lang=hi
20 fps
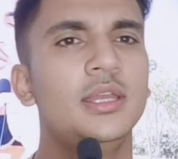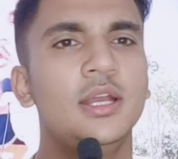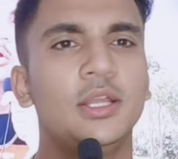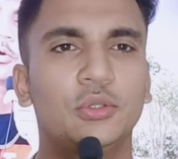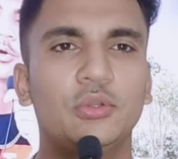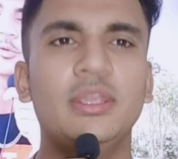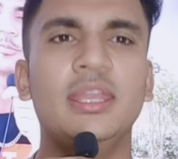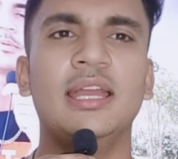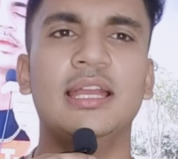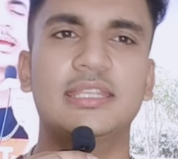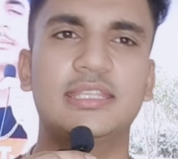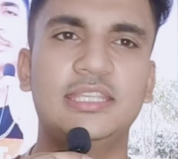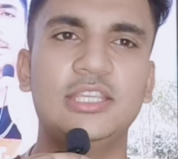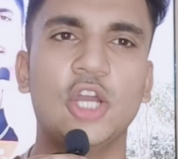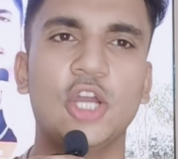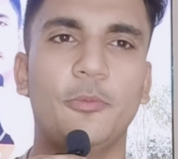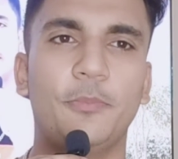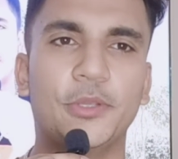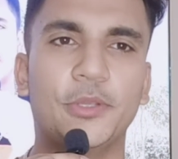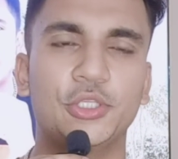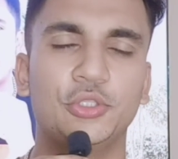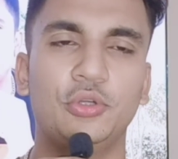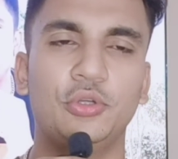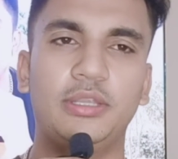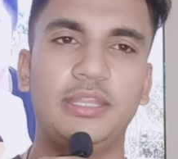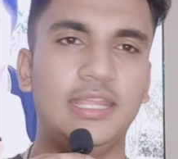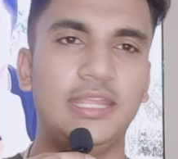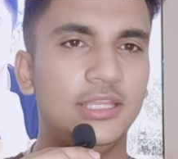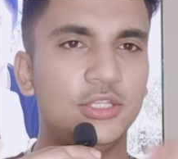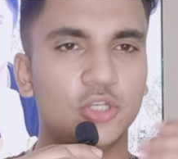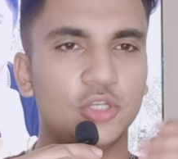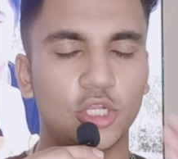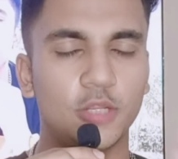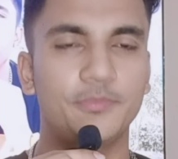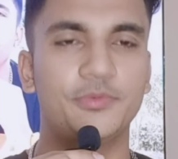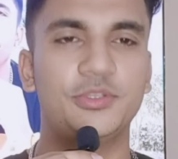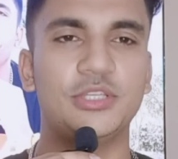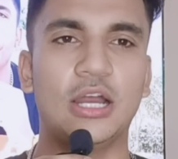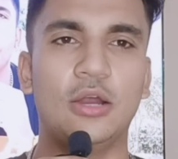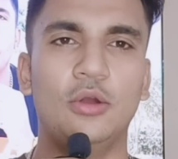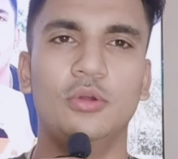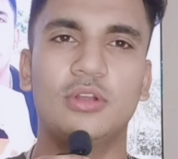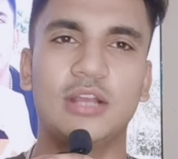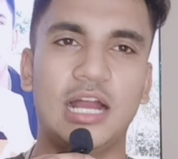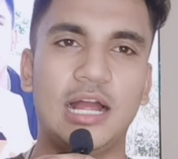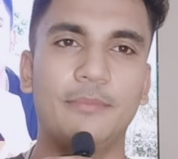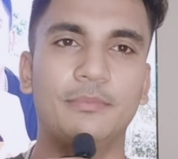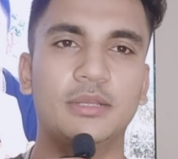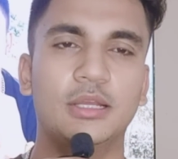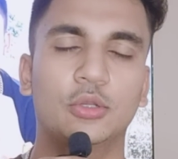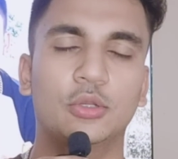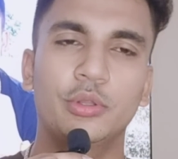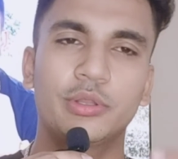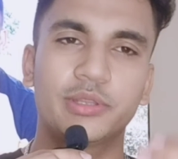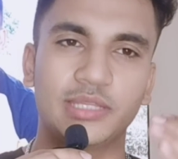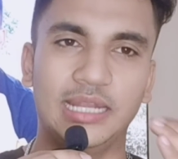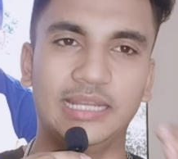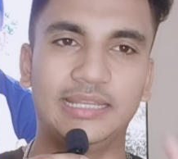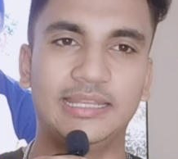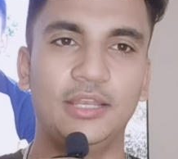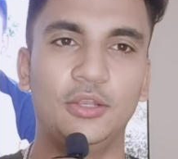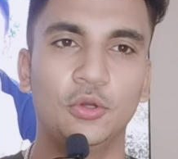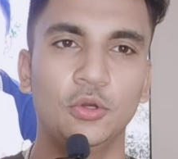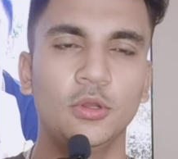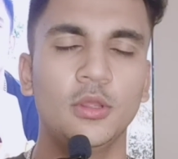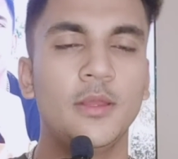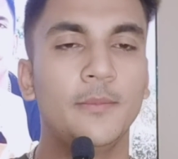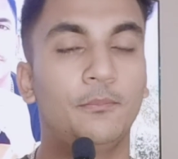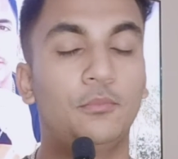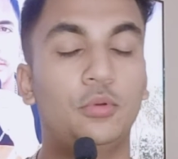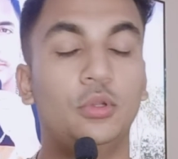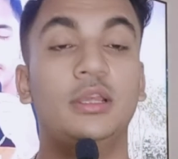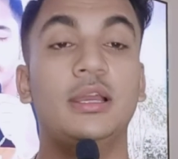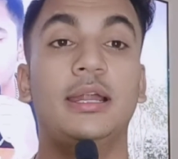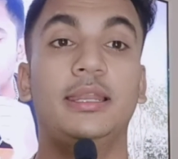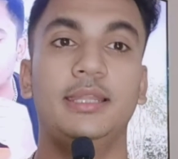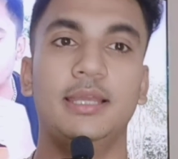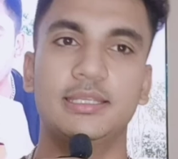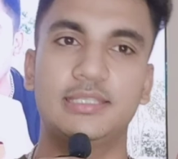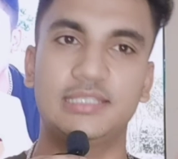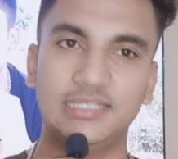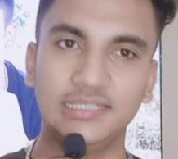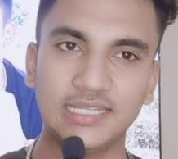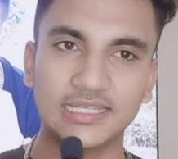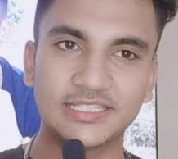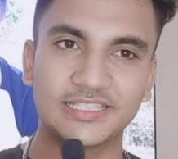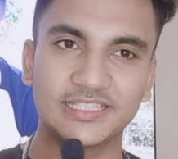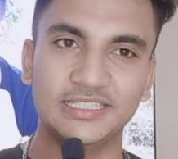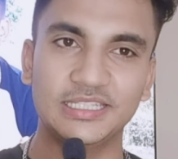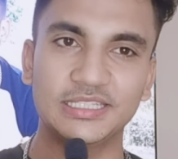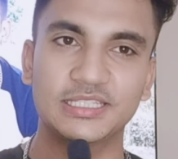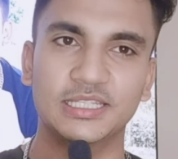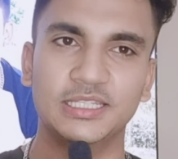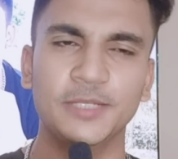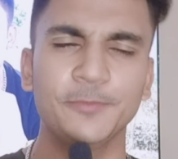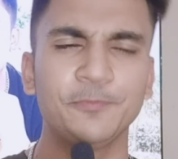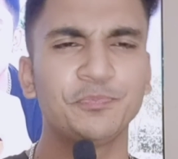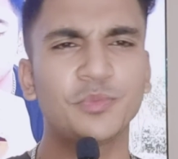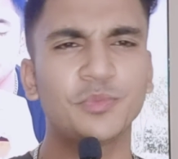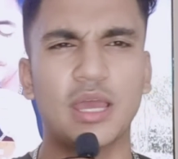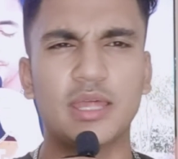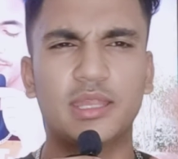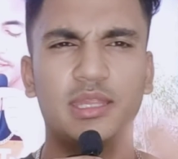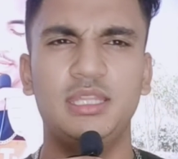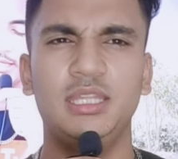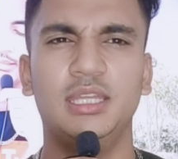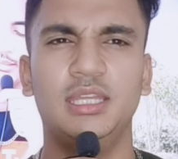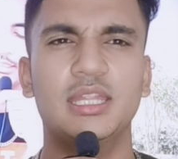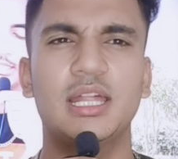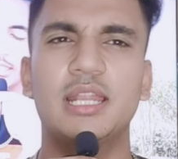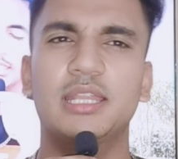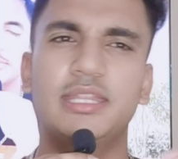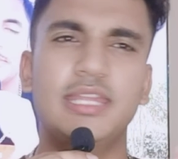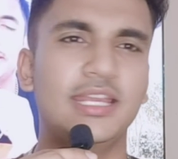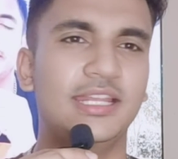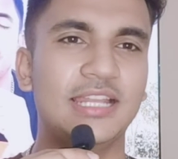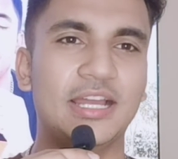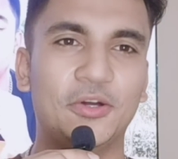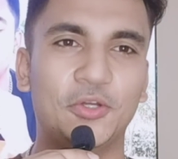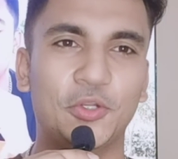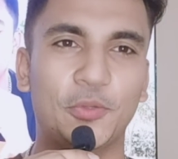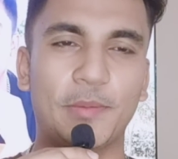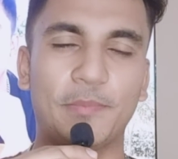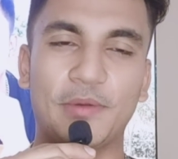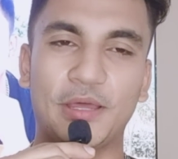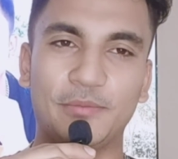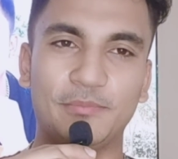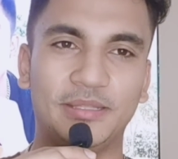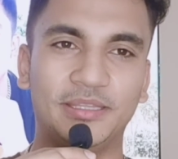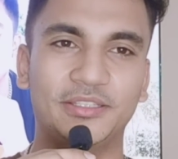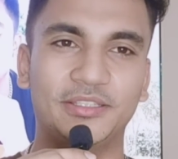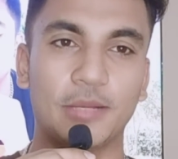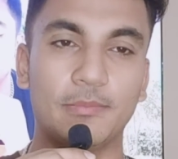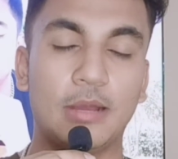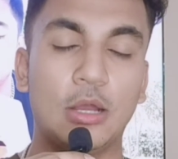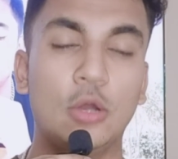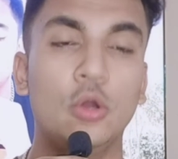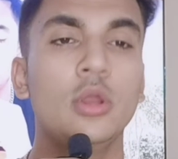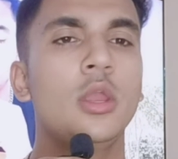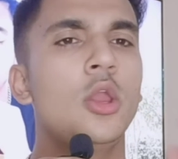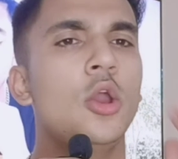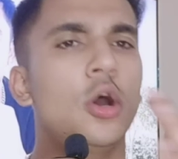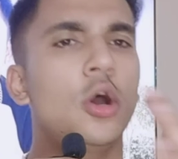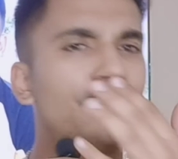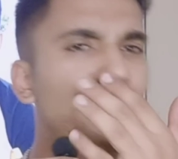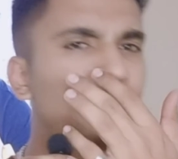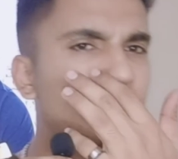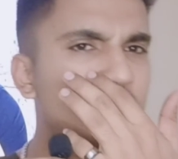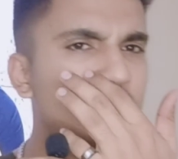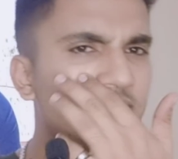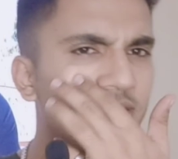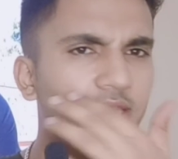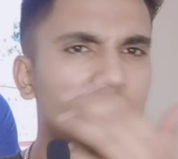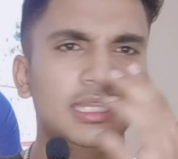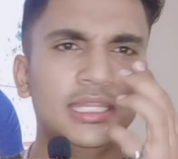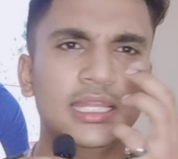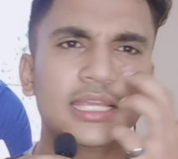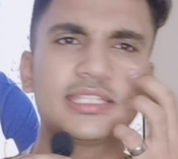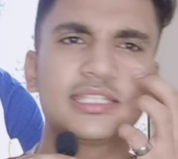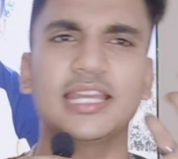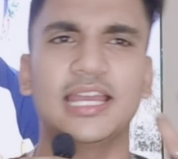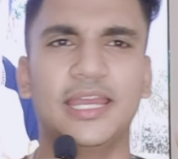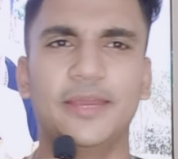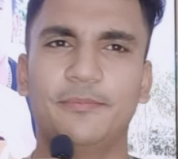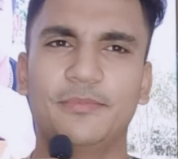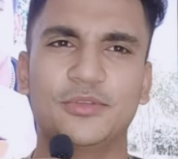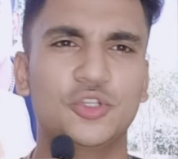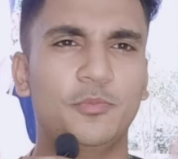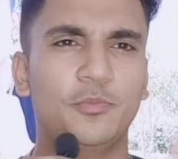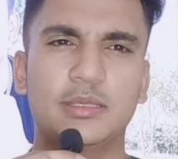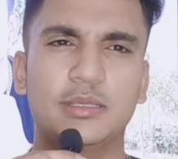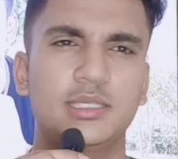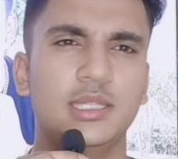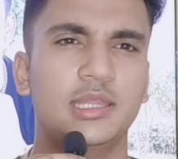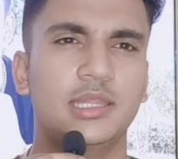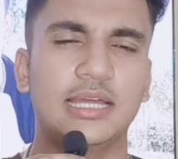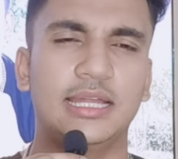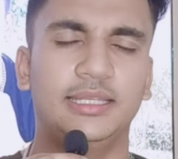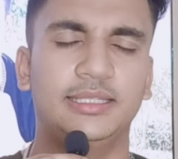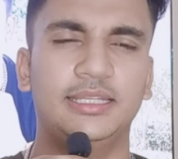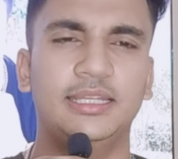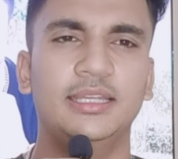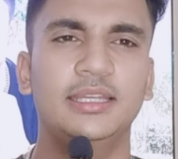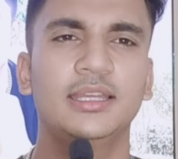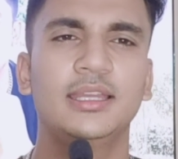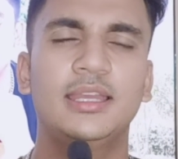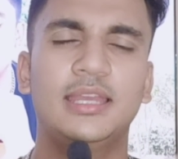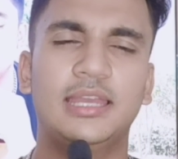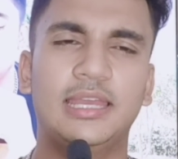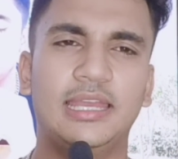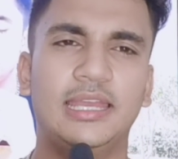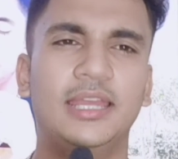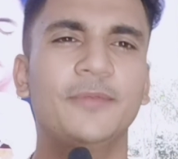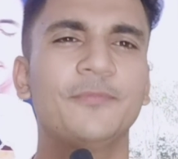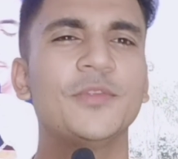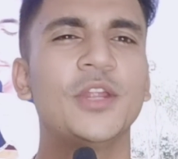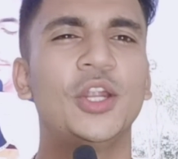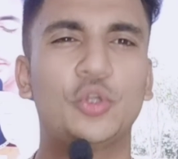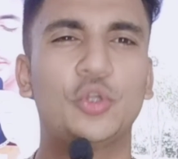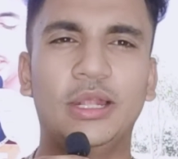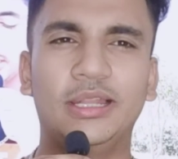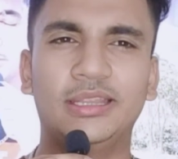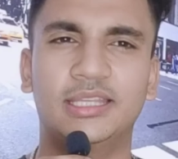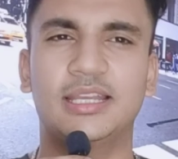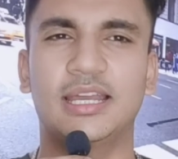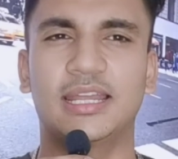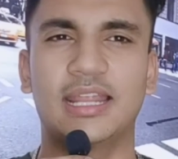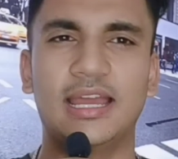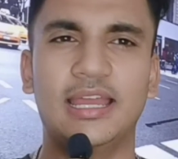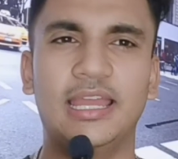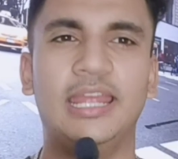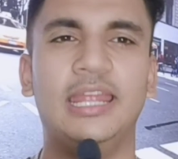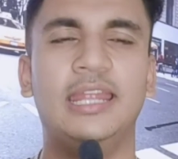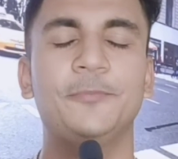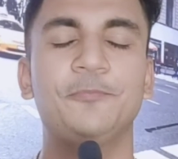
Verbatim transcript: तो ये अच्छी अपॉर्चुनिटी है यूरोप जाओ काम करो सेटल हो बुल्गारिया अच्छी डेस्टिनेशन है अस्सी हज़ार से एक लाख रुपये पर मंथ कमाओ और फ्रेशर्स के लिए अच्छा है जो पच्चीस साल के हैं ट्वेल्थ करा है